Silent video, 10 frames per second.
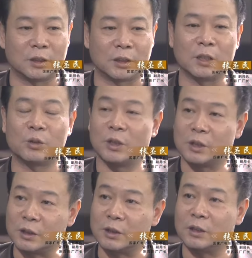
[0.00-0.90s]
影人确
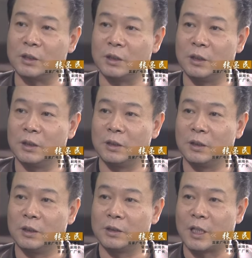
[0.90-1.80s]
实是，
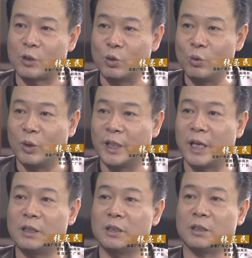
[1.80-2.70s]
在中国
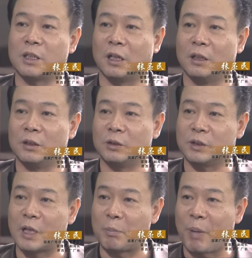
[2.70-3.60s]
电影史上，就
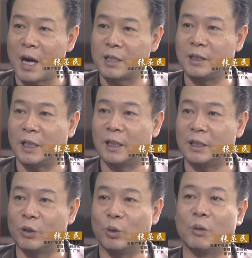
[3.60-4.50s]
是在八十年代
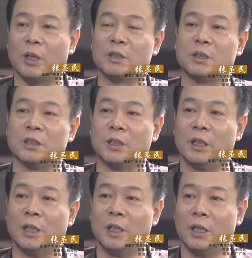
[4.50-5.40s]
这个辉煌时期，
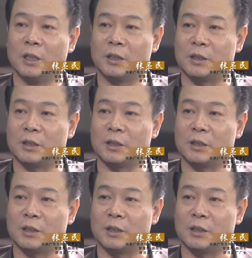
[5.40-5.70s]
是